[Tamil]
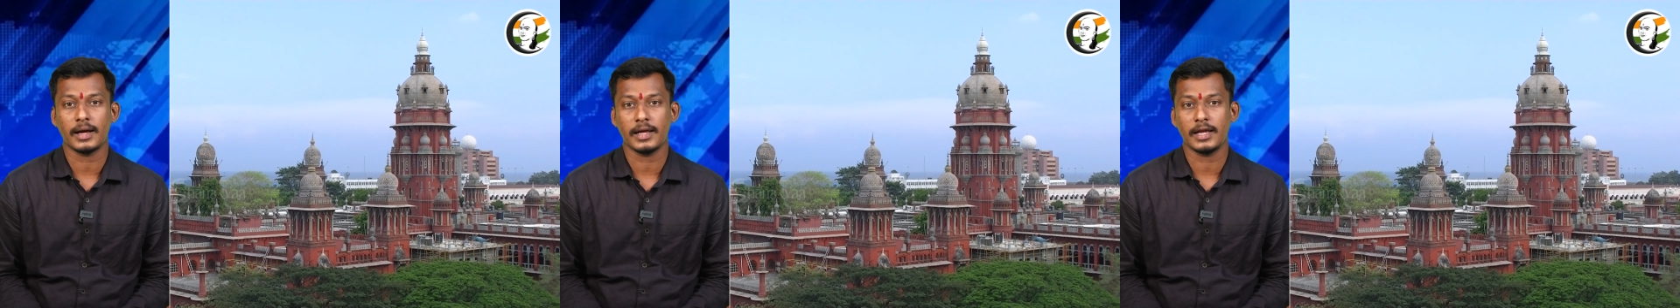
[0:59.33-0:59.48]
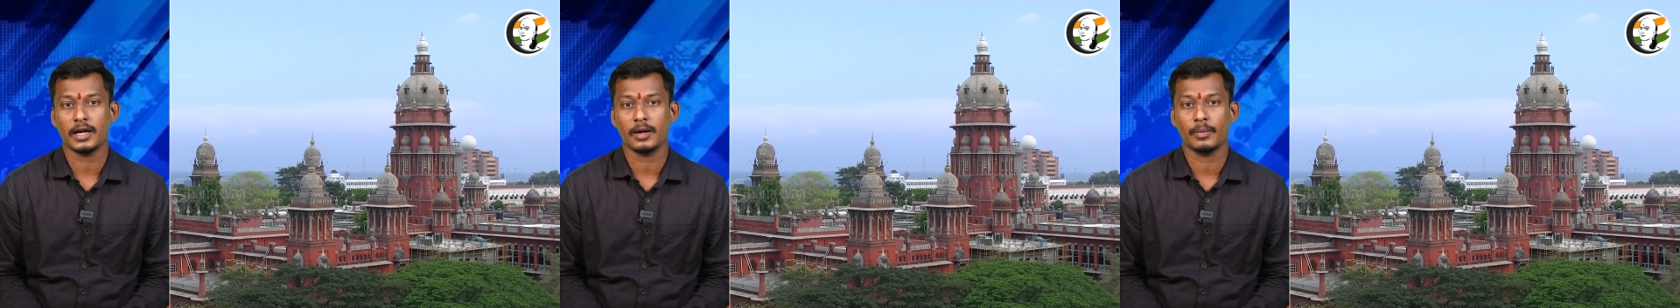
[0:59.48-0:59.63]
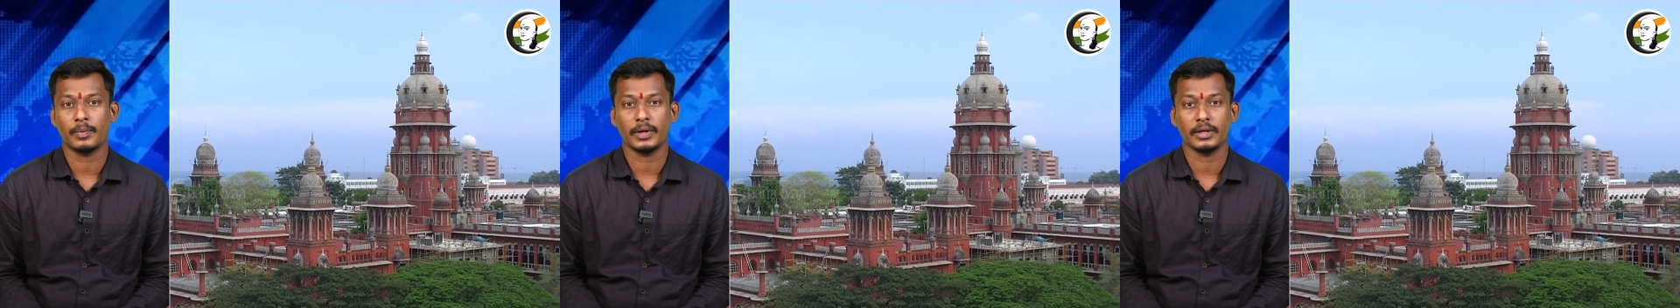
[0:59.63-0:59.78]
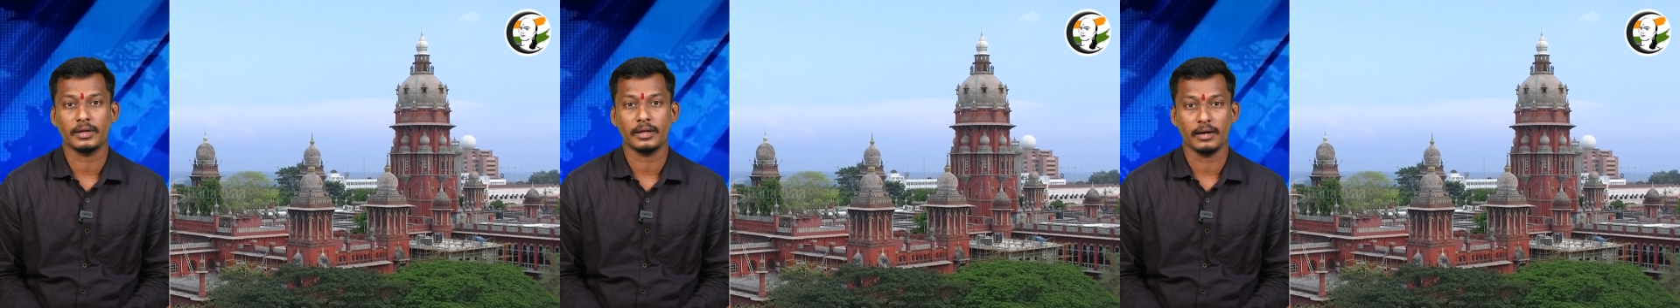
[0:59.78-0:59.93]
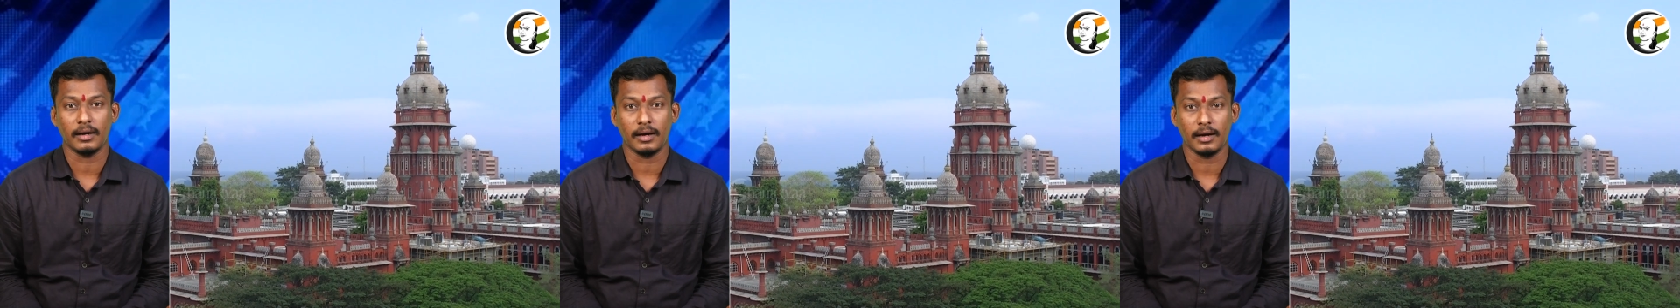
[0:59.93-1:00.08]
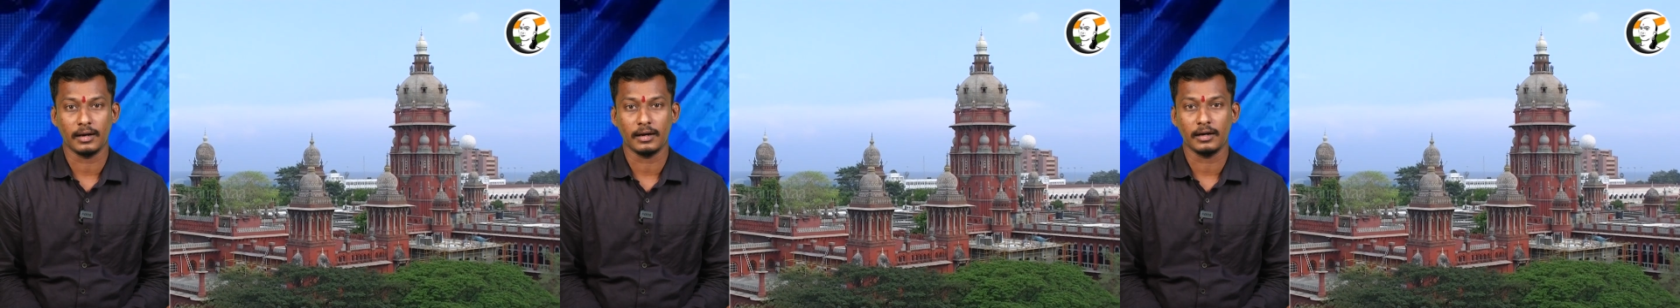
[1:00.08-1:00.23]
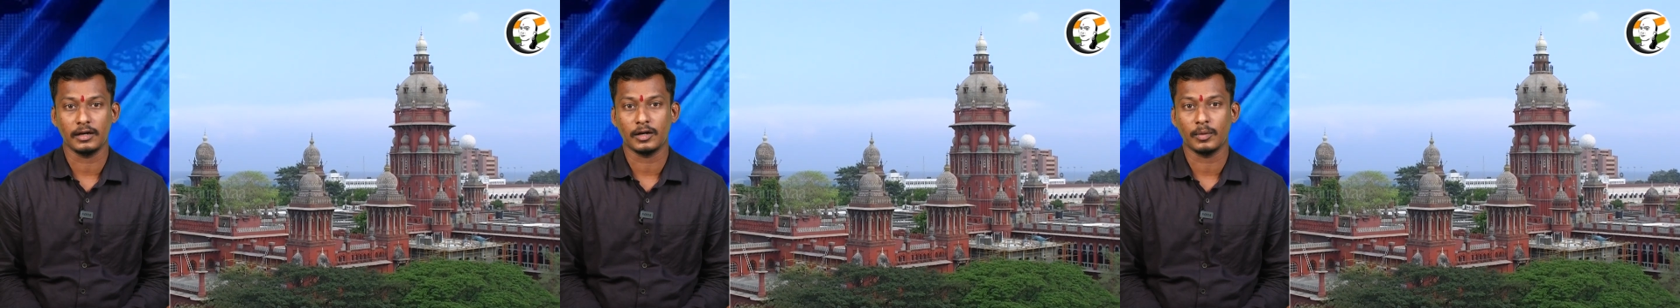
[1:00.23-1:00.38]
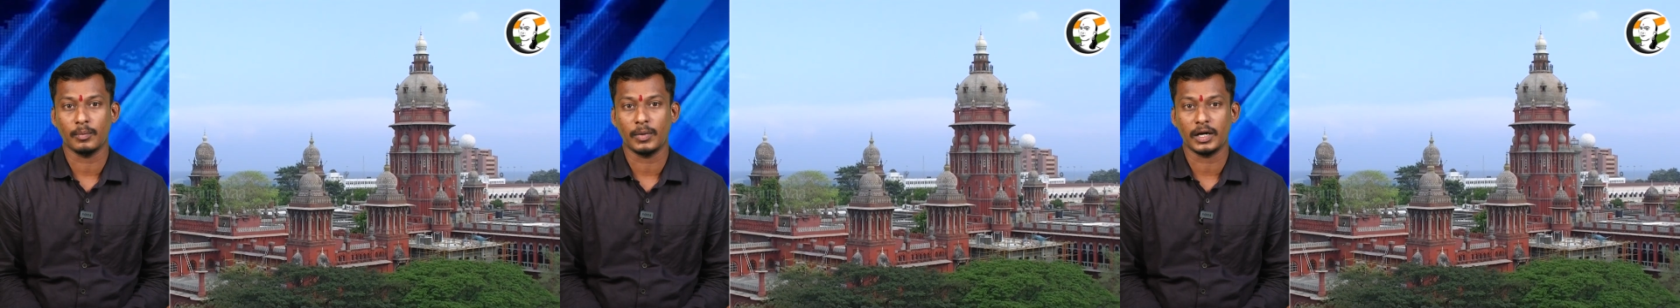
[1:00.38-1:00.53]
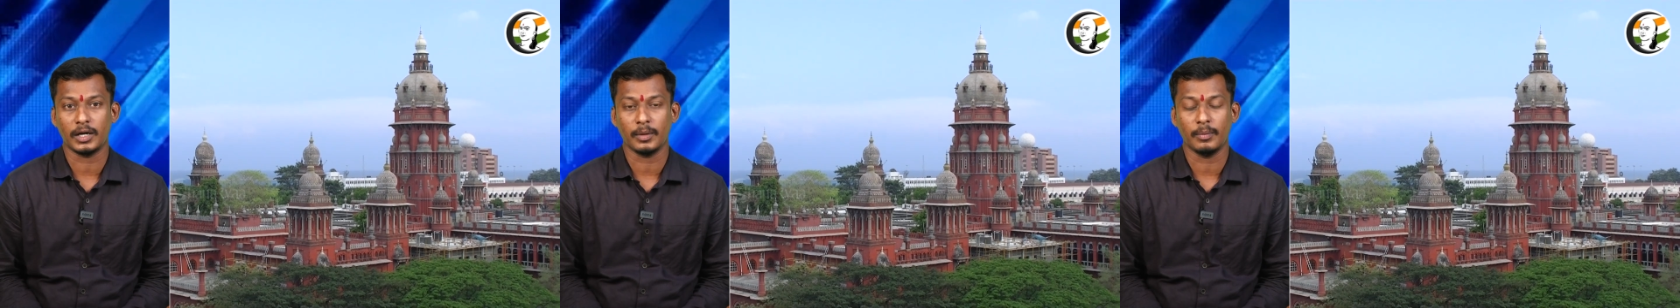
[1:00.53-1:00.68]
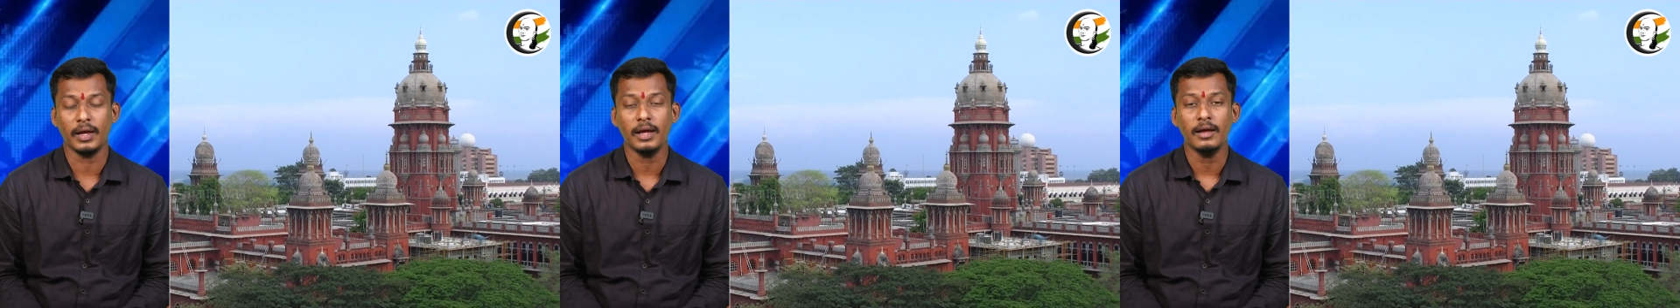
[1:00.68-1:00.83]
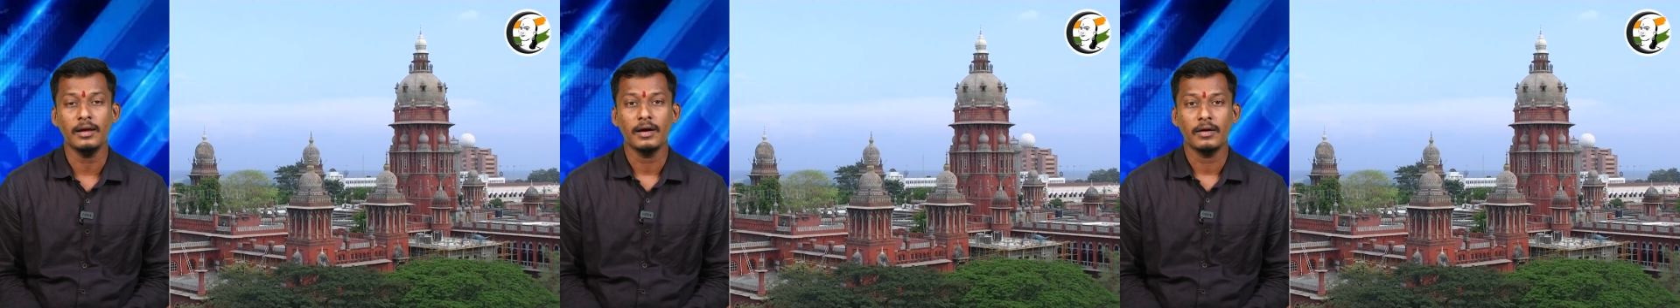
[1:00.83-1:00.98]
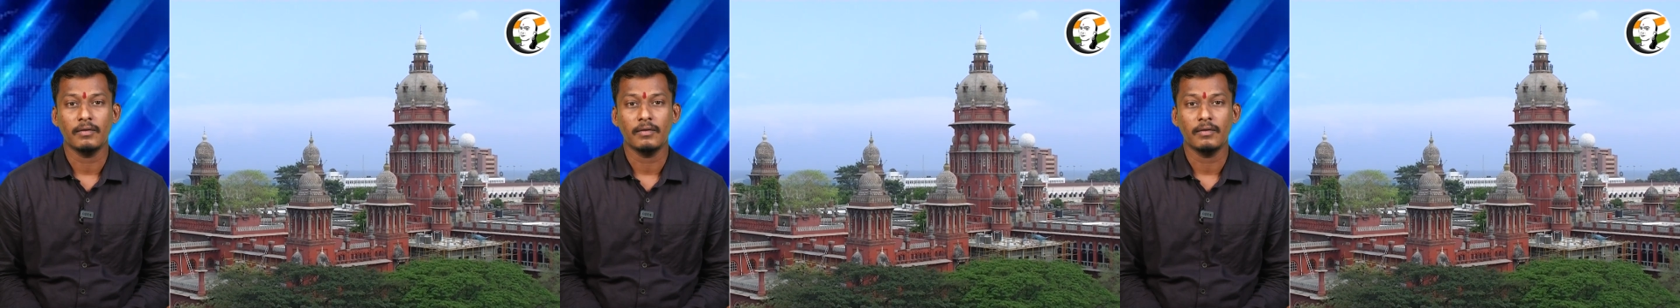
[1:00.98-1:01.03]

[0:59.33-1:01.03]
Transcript: கையகப்படுத்திய நிலங்களுக்கு மட்டுமே